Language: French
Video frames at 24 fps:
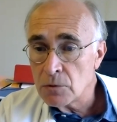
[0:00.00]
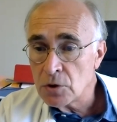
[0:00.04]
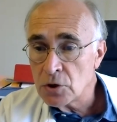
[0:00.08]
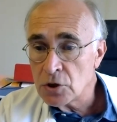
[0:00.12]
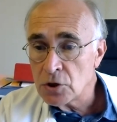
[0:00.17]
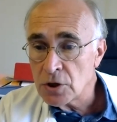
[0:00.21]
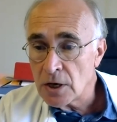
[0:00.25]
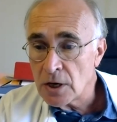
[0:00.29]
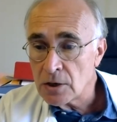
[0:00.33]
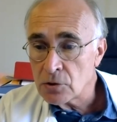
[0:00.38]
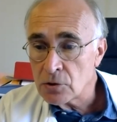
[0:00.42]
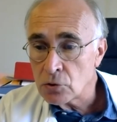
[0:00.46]

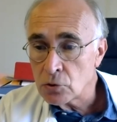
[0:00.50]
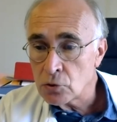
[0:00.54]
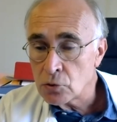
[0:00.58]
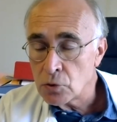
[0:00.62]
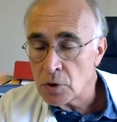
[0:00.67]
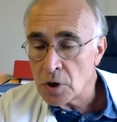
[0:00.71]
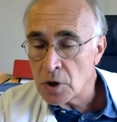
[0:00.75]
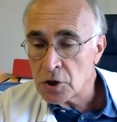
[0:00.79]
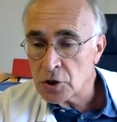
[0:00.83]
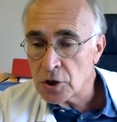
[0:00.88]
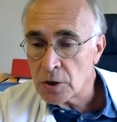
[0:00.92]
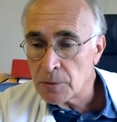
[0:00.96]
Michel, sont
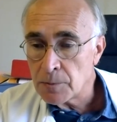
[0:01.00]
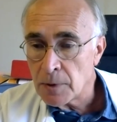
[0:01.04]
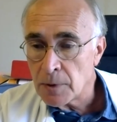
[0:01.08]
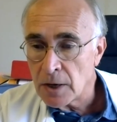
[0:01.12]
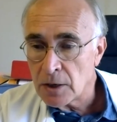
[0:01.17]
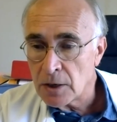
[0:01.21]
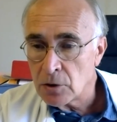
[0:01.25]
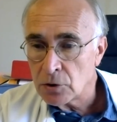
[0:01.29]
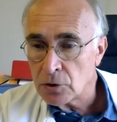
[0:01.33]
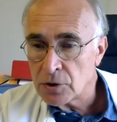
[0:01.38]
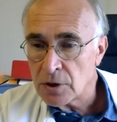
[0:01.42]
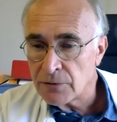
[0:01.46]
soulagées
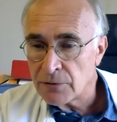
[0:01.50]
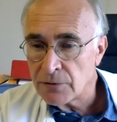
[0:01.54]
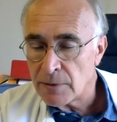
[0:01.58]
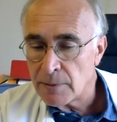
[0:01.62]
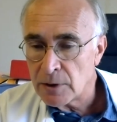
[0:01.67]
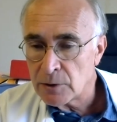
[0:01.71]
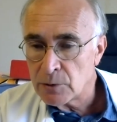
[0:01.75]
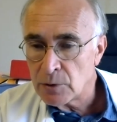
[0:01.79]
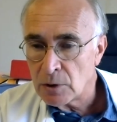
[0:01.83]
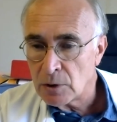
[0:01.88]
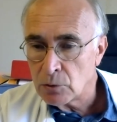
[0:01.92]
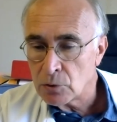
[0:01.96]
par un
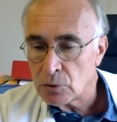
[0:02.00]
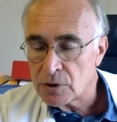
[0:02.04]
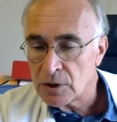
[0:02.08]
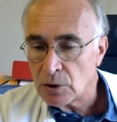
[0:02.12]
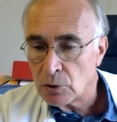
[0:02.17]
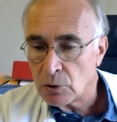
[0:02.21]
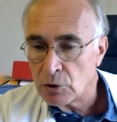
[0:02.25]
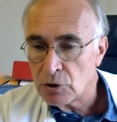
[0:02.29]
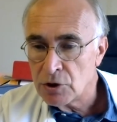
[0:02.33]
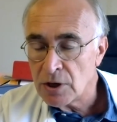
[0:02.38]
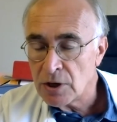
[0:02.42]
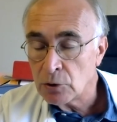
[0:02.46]
anti-inflammatoire non
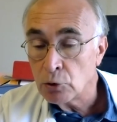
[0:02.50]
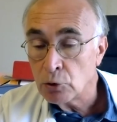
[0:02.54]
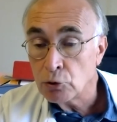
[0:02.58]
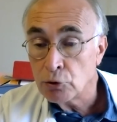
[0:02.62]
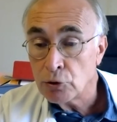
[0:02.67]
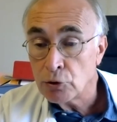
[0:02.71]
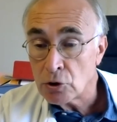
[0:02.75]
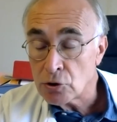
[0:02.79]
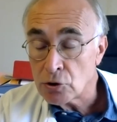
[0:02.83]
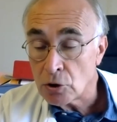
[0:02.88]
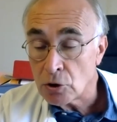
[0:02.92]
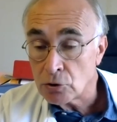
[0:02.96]
stéroïdien de
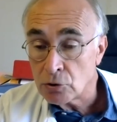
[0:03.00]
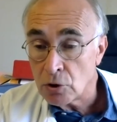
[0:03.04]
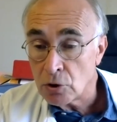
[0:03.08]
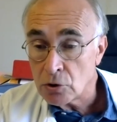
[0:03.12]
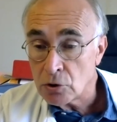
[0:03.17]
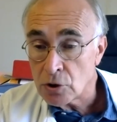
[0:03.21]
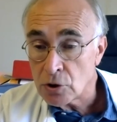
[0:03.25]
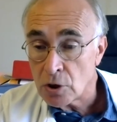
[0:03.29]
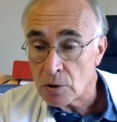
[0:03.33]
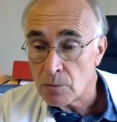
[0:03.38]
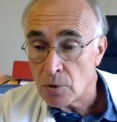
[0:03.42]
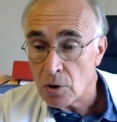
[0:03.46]
temps en
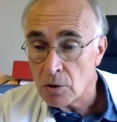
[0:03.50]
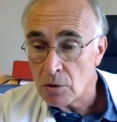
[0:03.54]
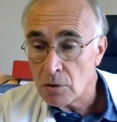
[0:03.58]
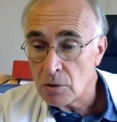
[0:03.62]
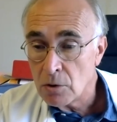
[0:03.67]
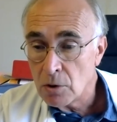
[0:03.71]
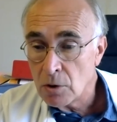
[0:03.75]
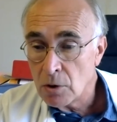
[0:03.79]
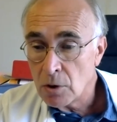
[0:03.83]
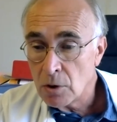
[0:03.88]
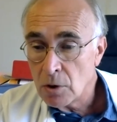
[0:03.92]
temps seulement,